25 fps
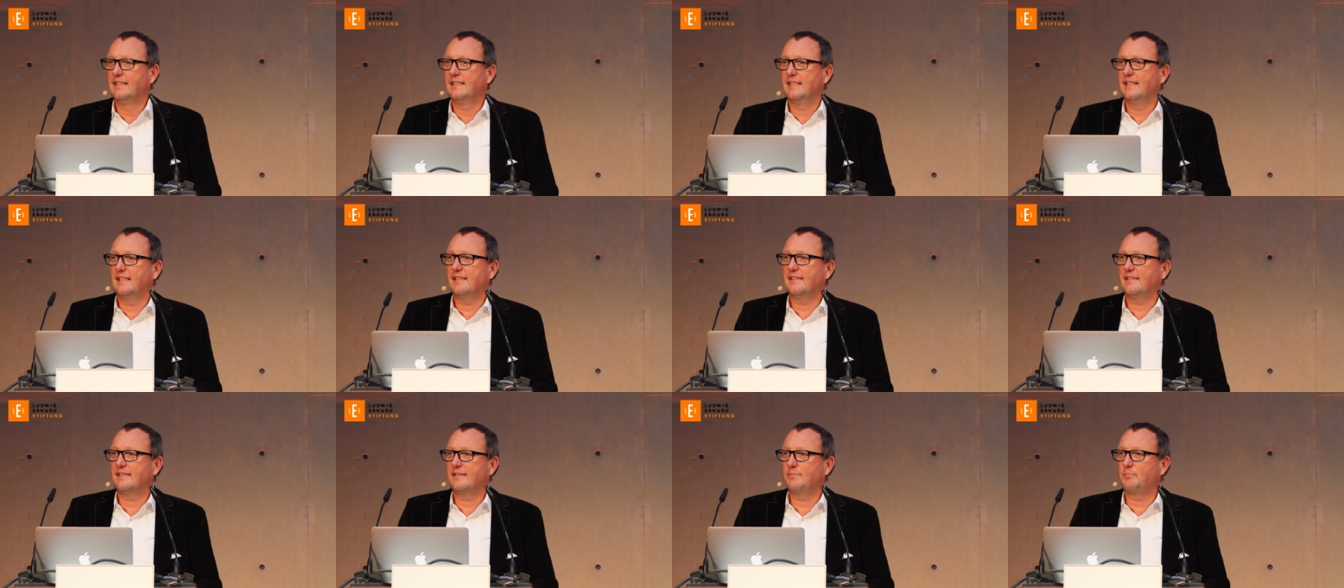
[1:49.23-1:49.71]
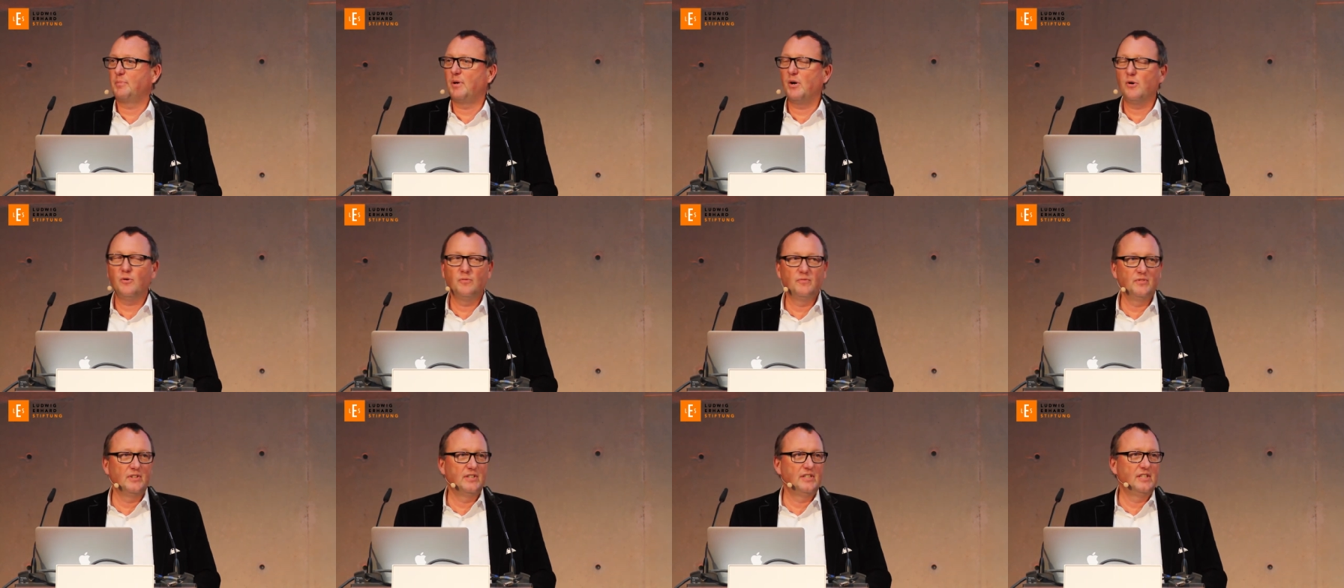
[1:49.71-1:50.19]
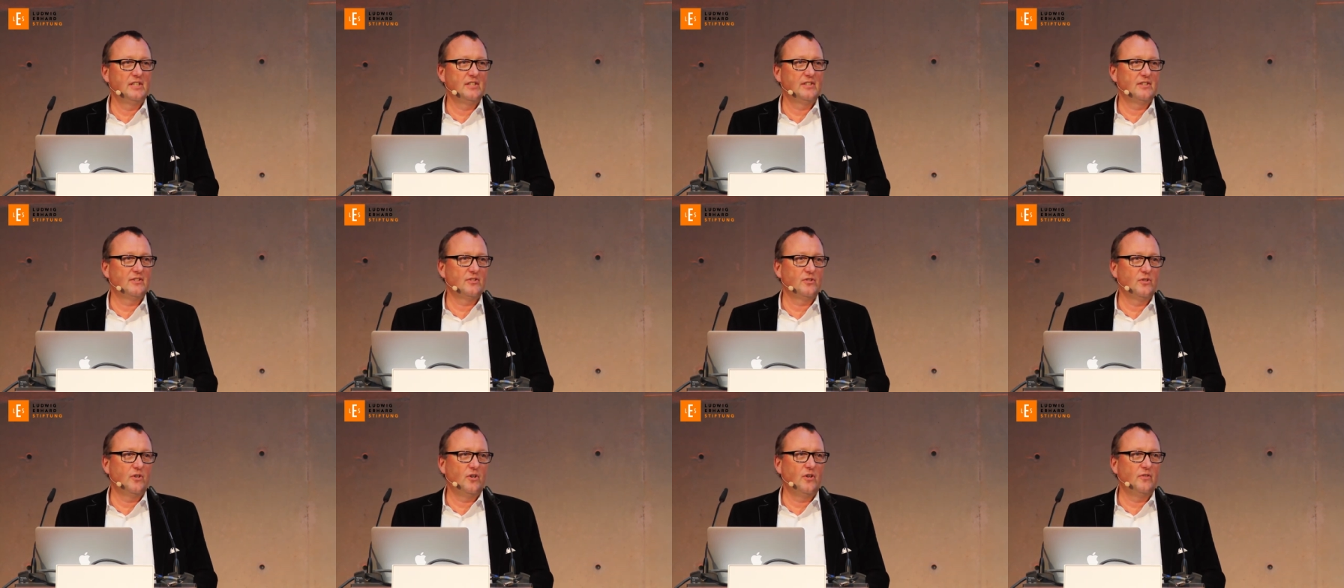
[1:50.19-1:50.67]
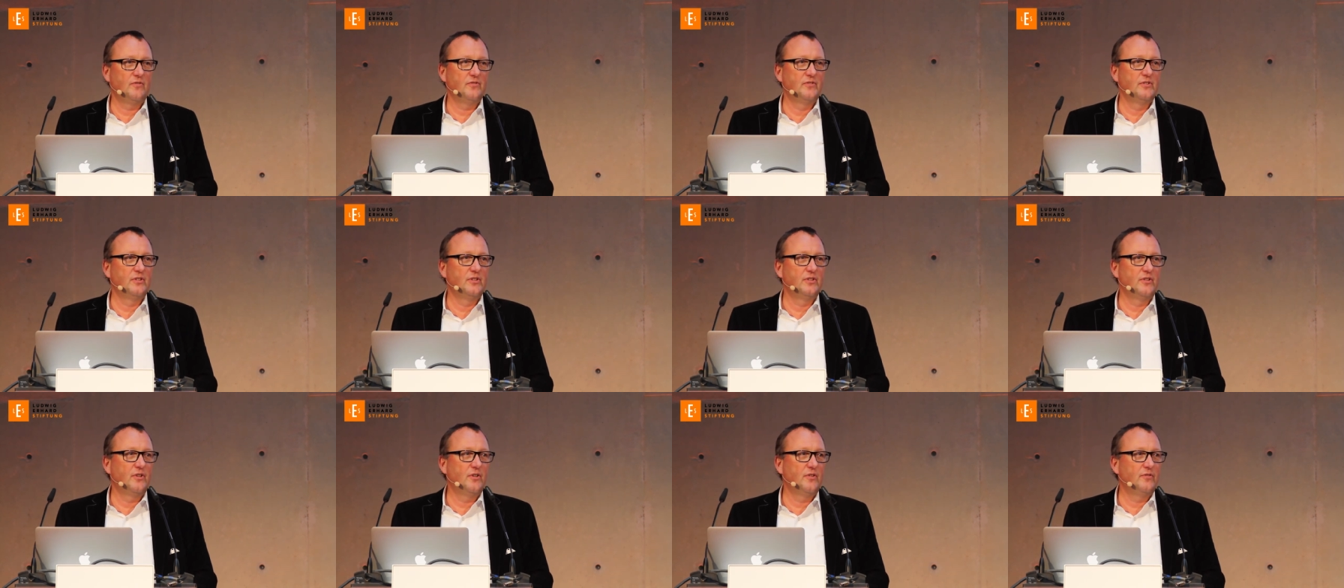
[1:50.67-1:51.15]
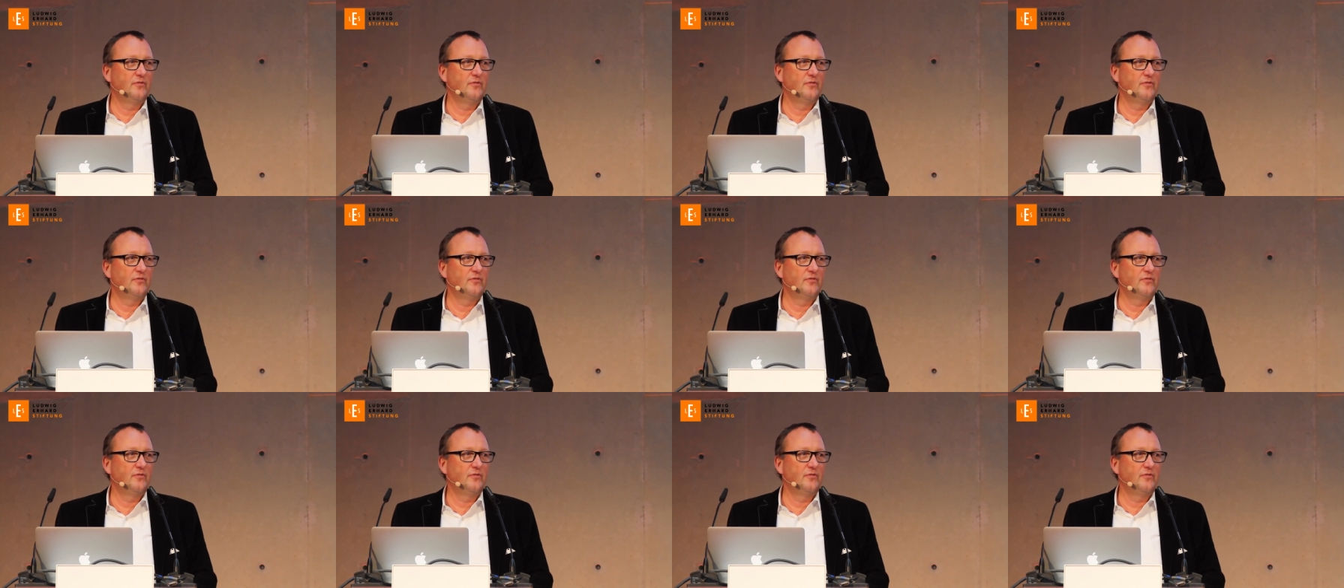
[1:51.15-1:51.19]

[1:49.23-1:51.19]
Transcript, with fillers: das brauchen wir nicht zu hoffen.